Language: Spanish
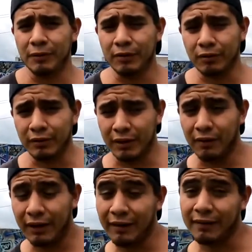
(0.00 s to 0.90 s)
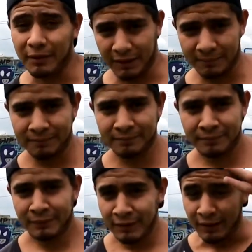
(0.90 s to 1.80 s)
subiendo contenido cada semana.
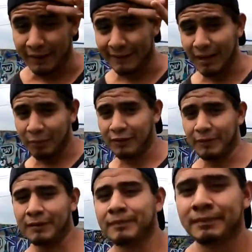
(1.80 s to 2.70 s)
Hasta la próxima.